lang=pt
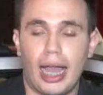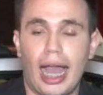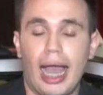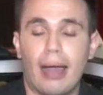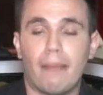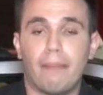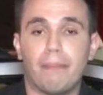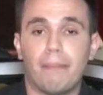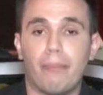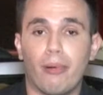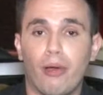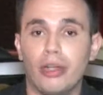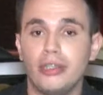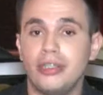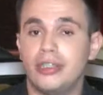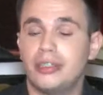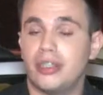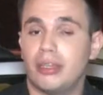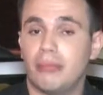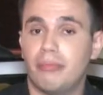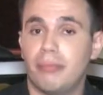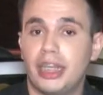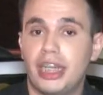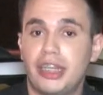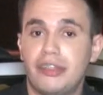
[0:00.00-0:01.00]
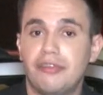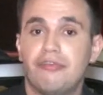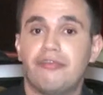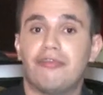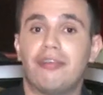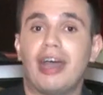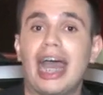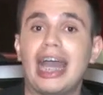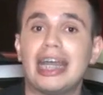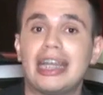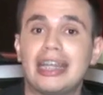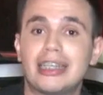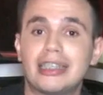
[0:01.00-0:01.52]
após receberem
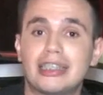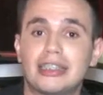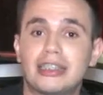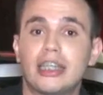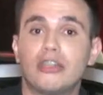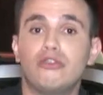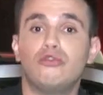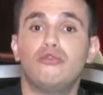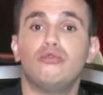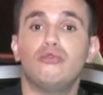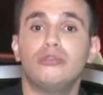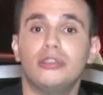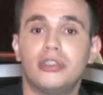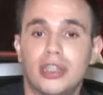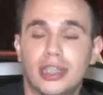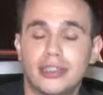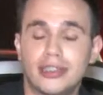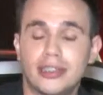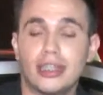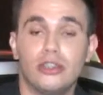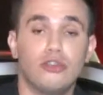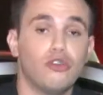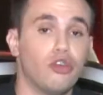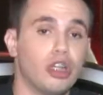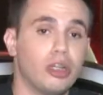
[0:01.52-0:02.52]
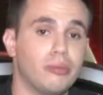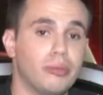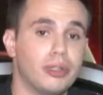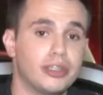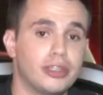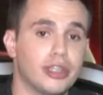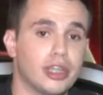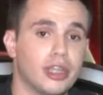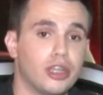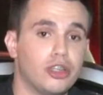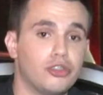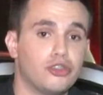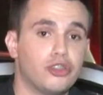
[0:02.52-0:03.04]
várias denúncias
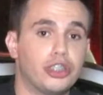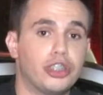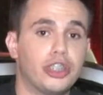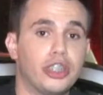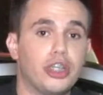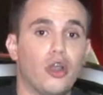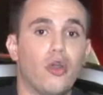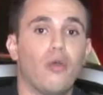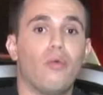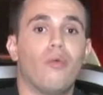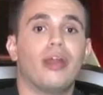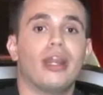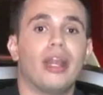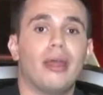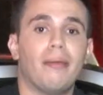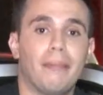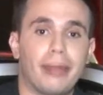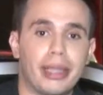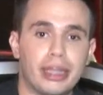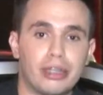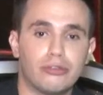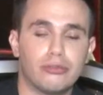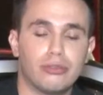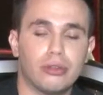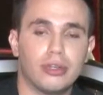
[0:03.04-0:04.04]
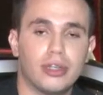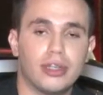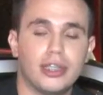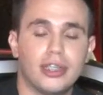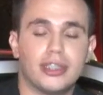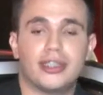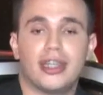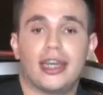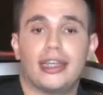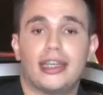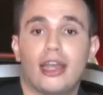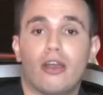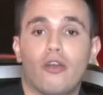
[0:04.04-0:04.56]
anônimas de que o elemento
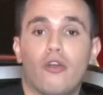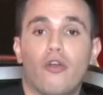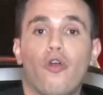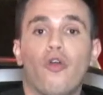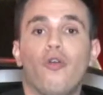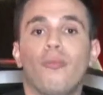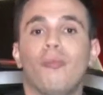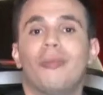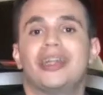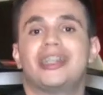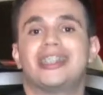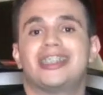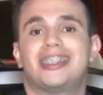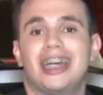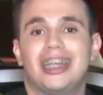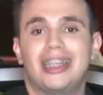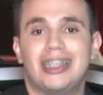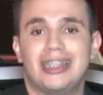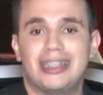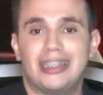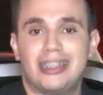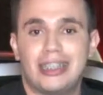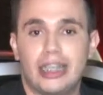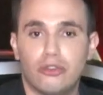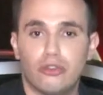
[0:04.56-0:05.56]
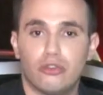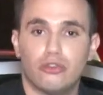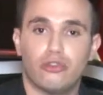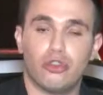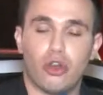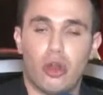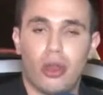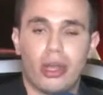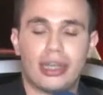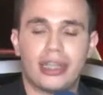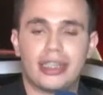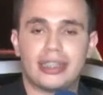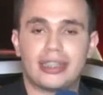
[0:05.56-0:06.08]
estaria comercializando
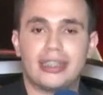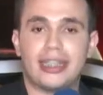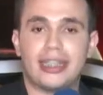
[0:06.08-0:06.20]
drogas